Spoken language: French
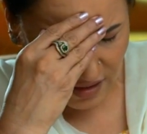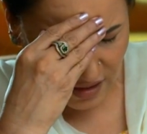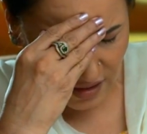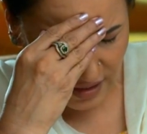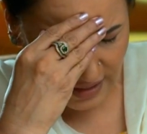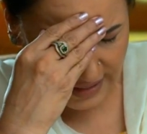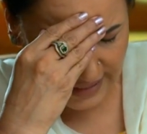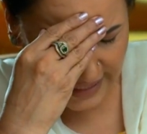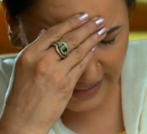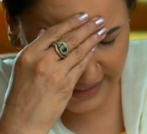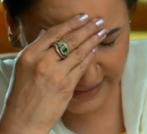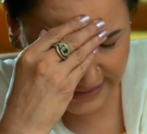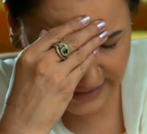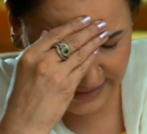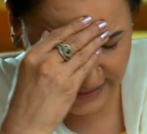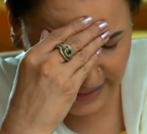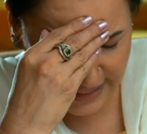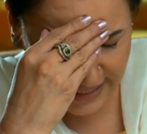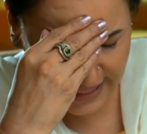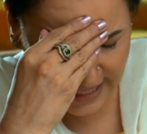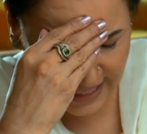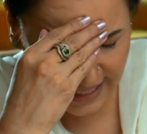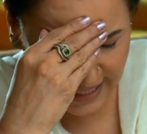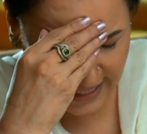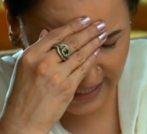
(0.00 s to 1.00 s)
Elle a une
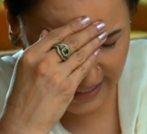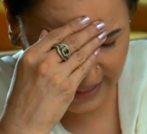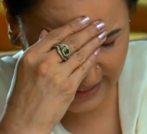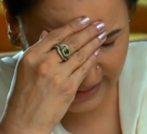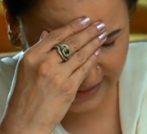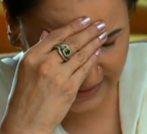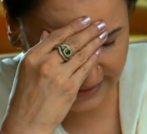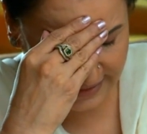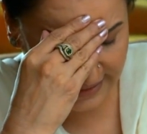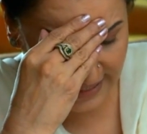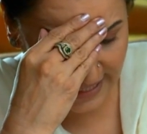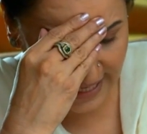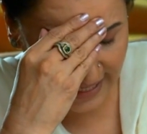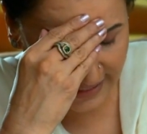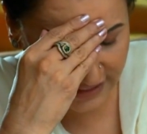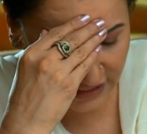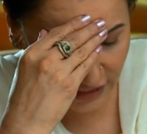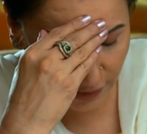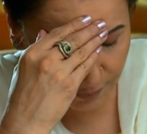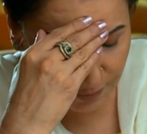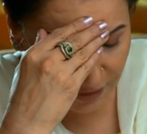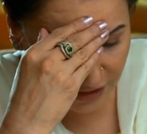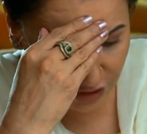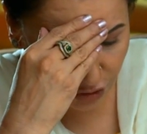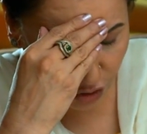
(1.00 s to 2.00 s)
relation. C'est
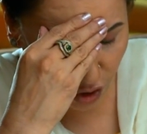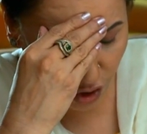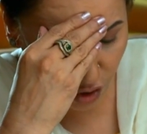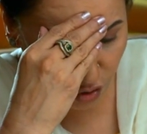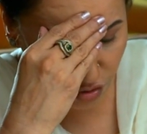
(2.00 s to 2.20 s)
pourquoi je